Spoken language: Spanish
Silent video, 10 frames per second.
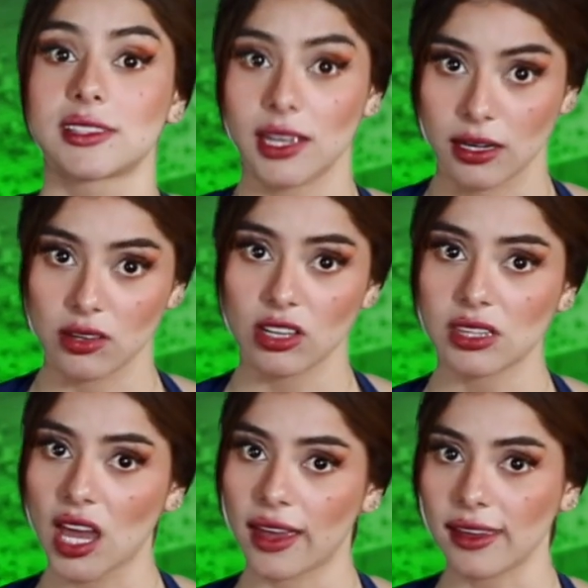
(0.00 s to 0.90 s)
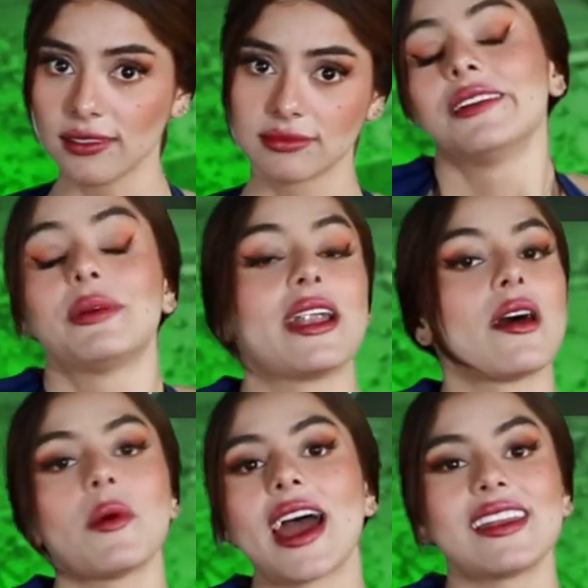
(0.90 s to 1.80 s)
¿Se nota ahí?
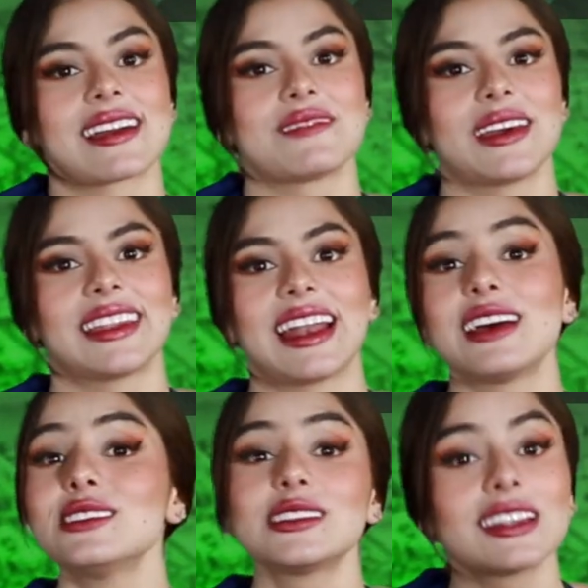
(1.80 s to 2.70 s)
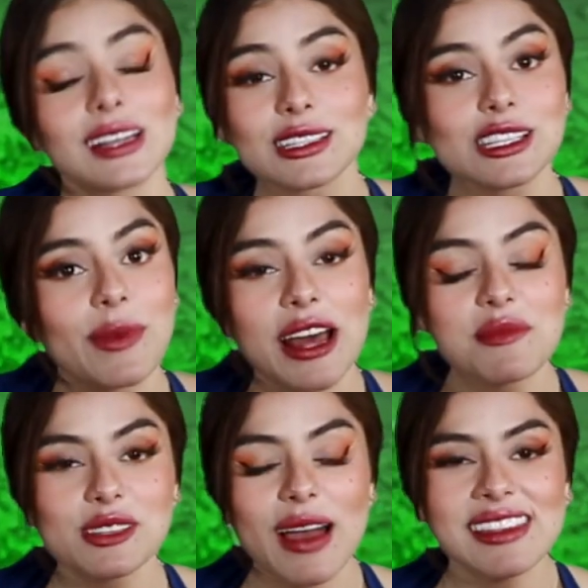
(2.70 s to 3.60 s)
Pero bueno, gambeteros, nosotros los
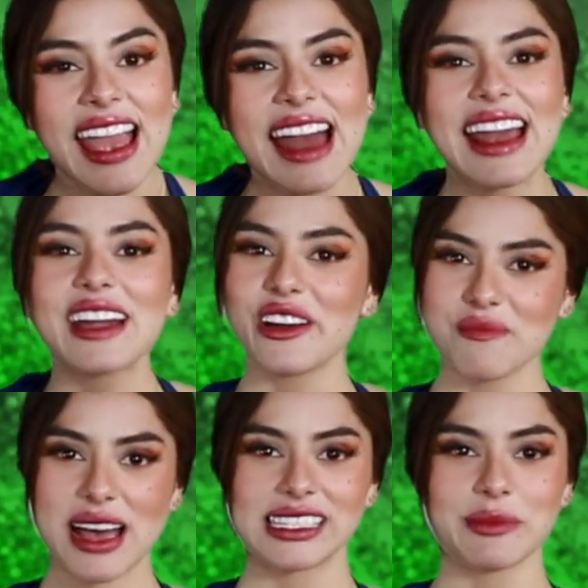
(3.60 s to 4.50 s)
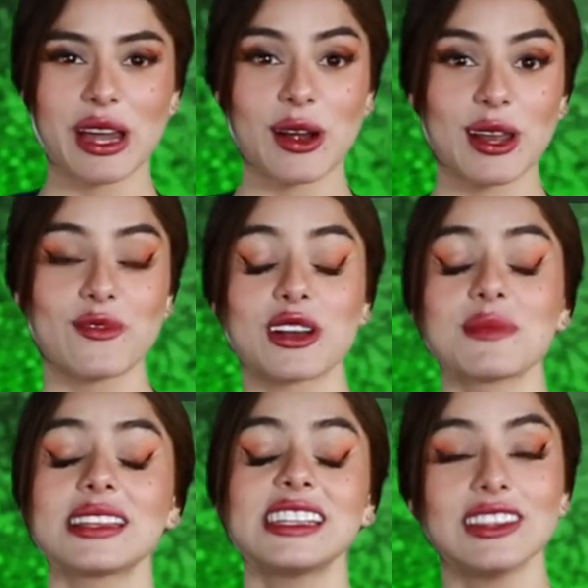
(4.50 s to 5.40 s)
esperamos mañana con más y mejor
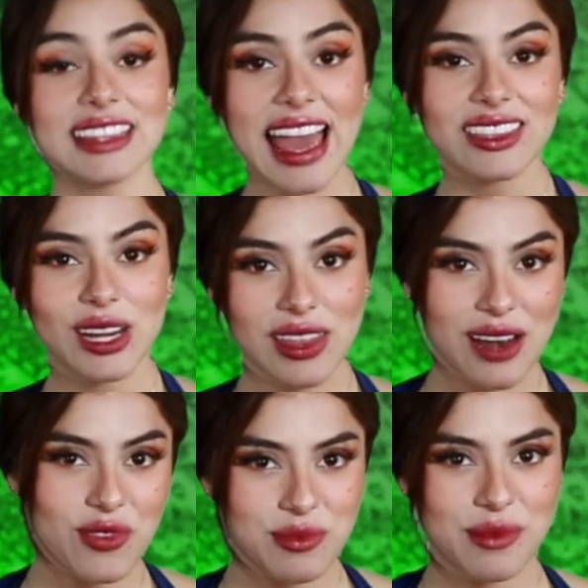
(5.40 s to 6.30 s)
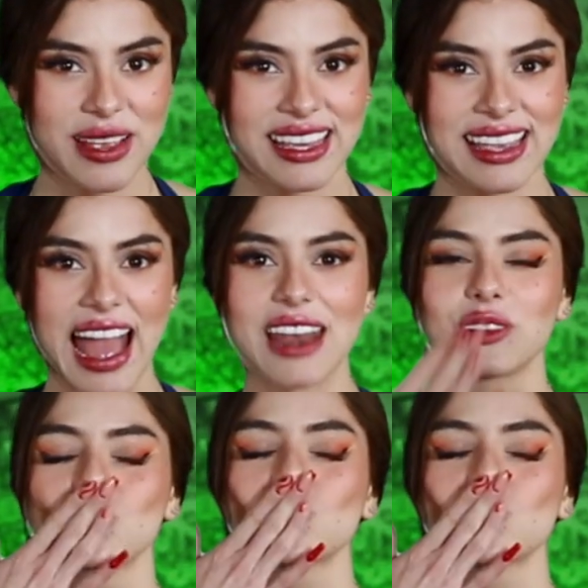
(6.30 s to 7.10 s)
información dentro del fútbol mexicano.